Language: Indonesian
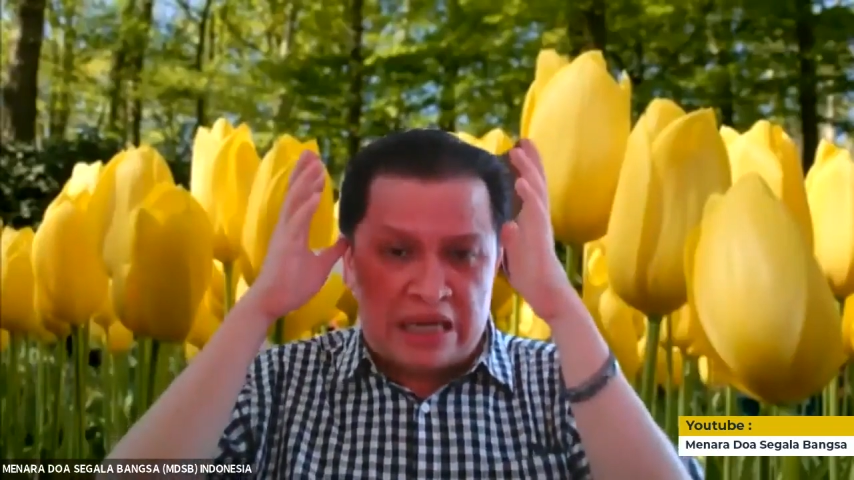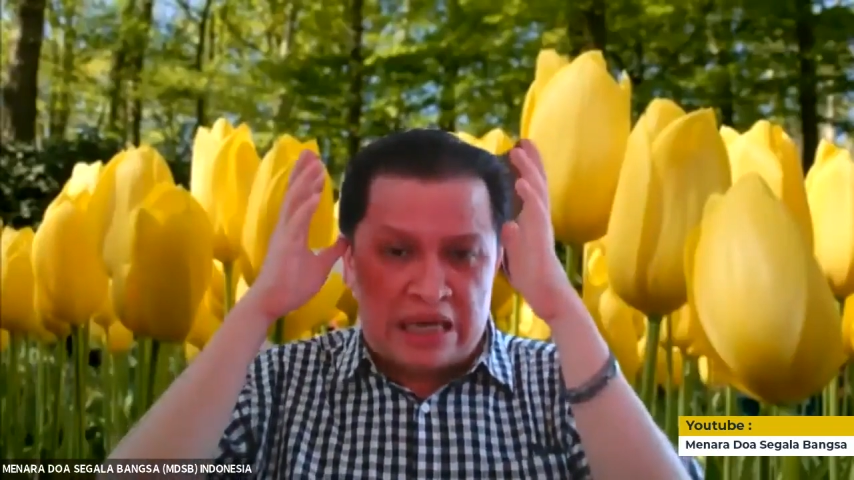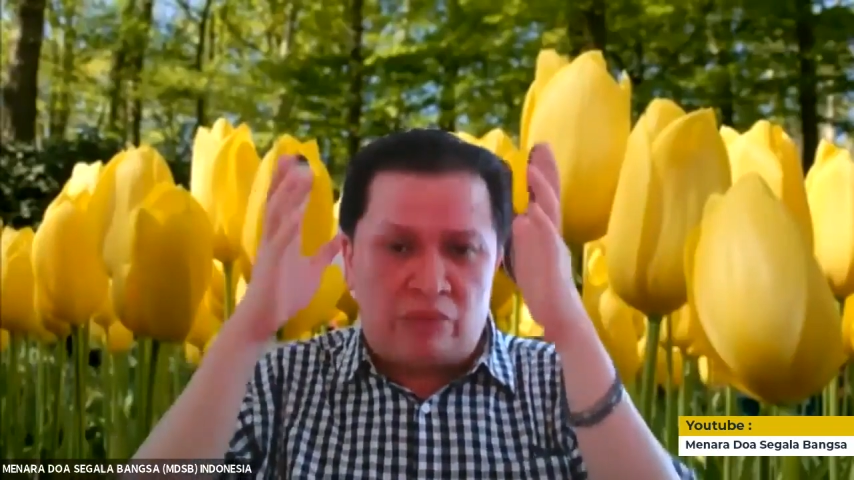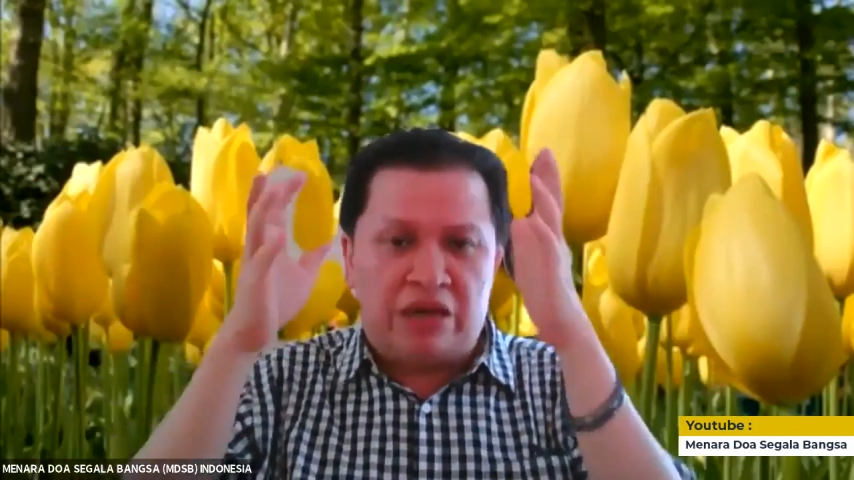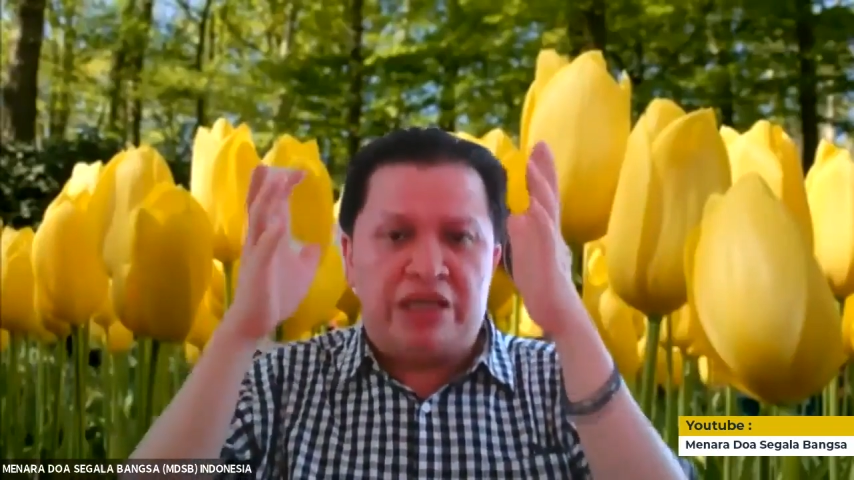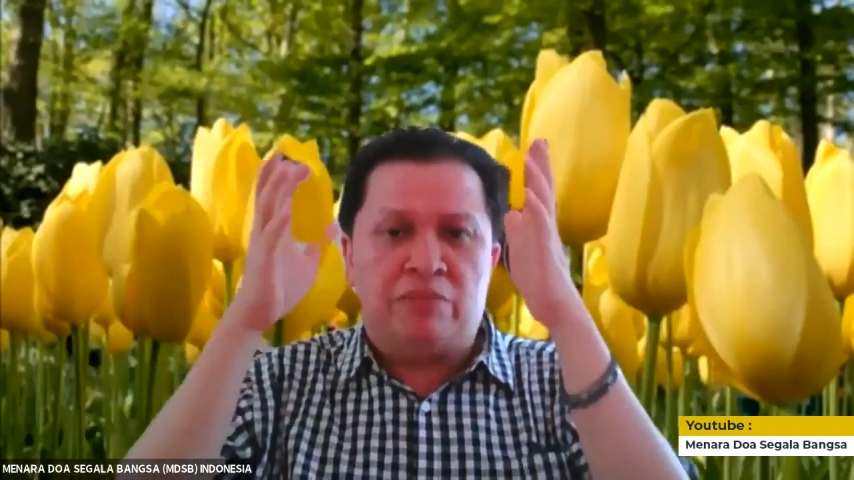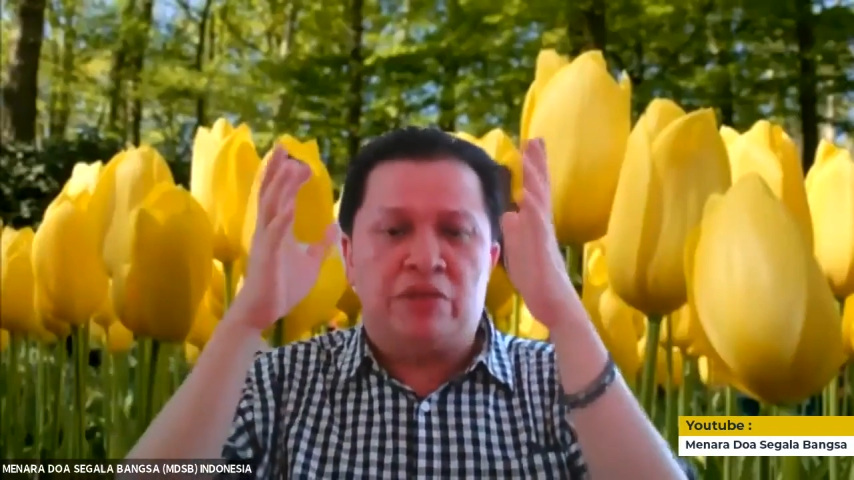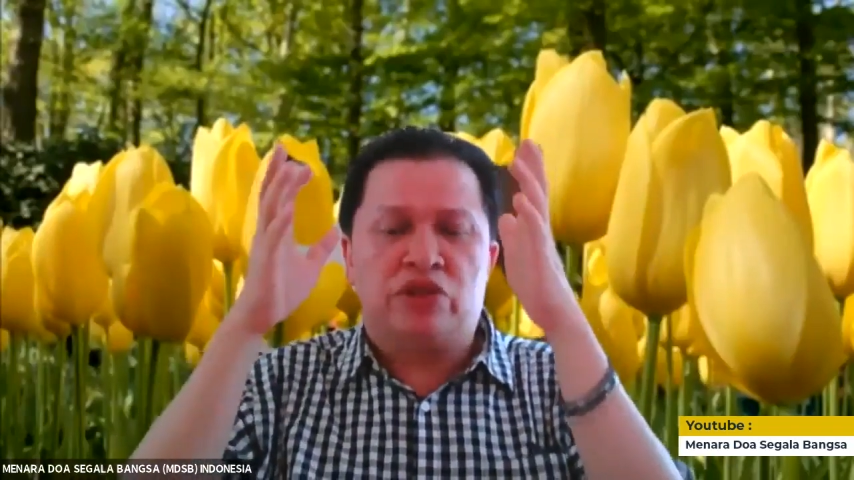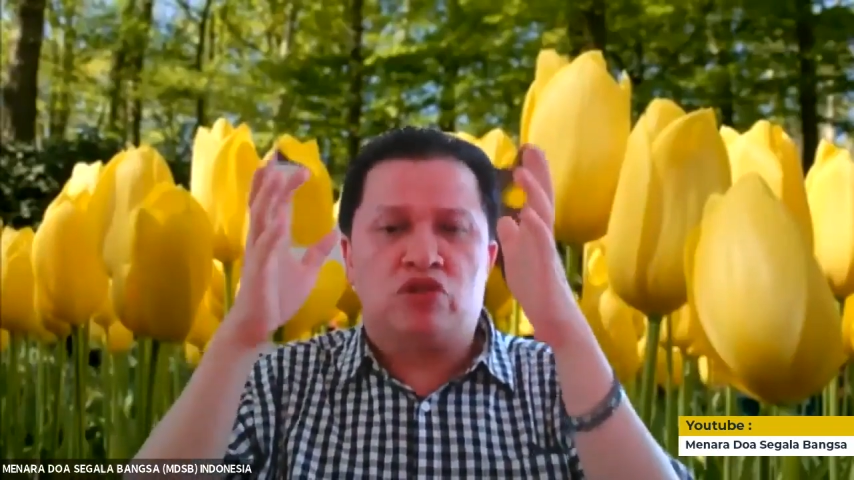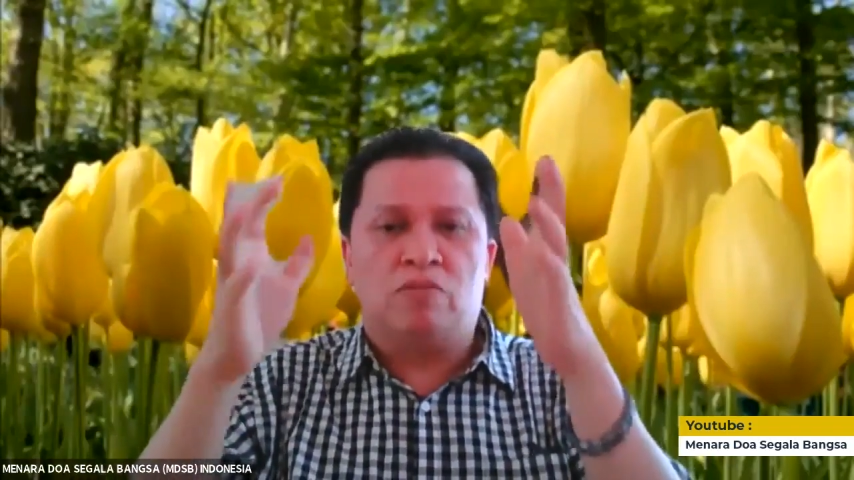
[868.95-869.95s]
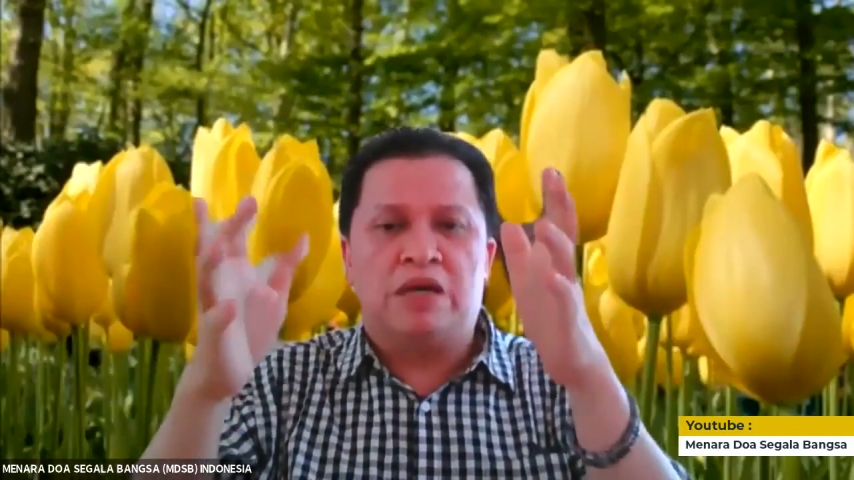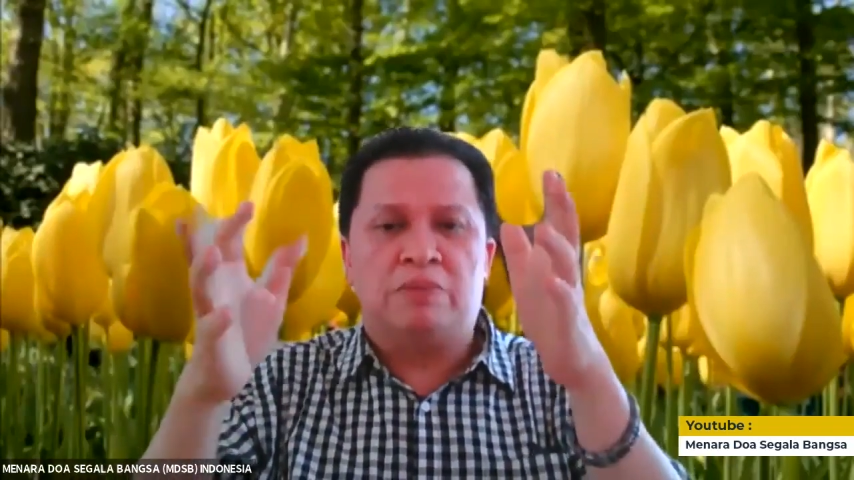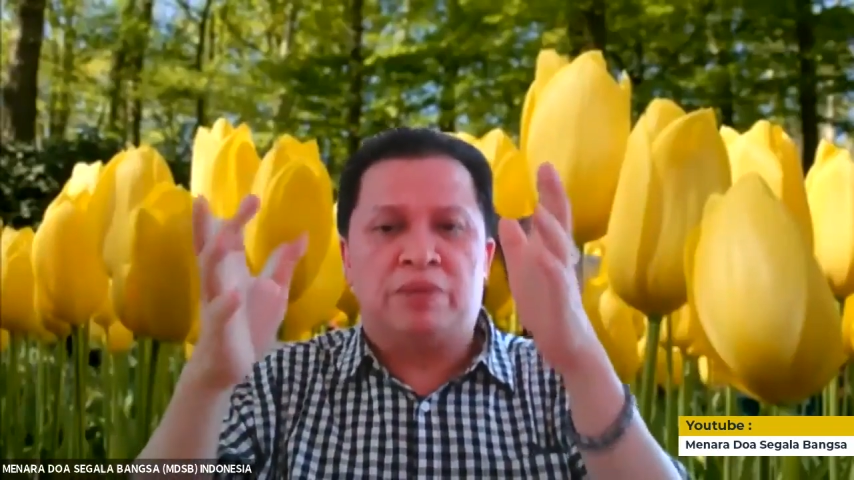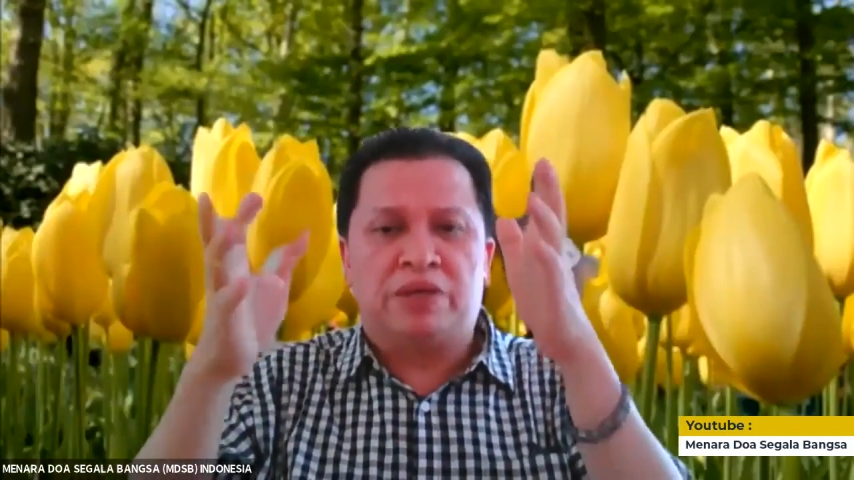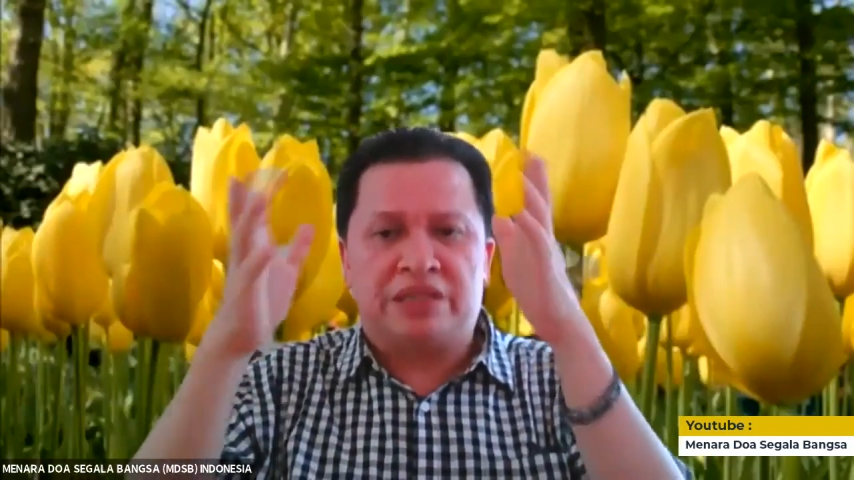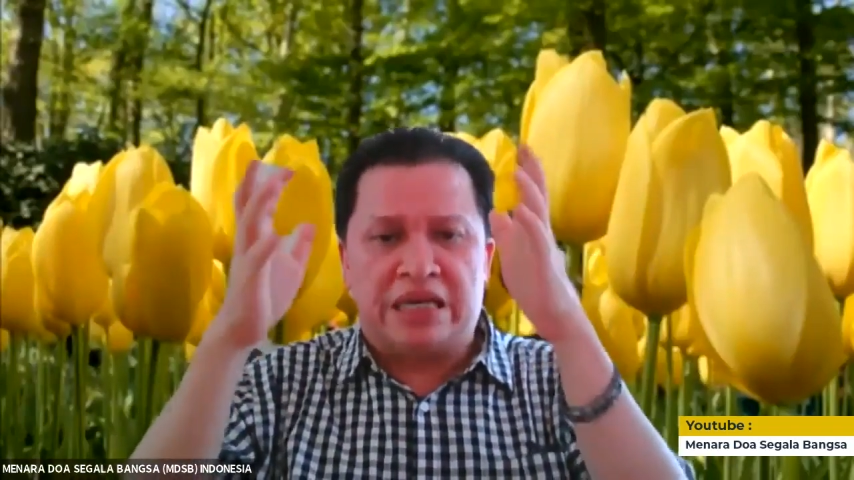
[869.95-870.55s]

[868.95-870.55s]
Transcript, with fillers: sejak awal dia bertobat,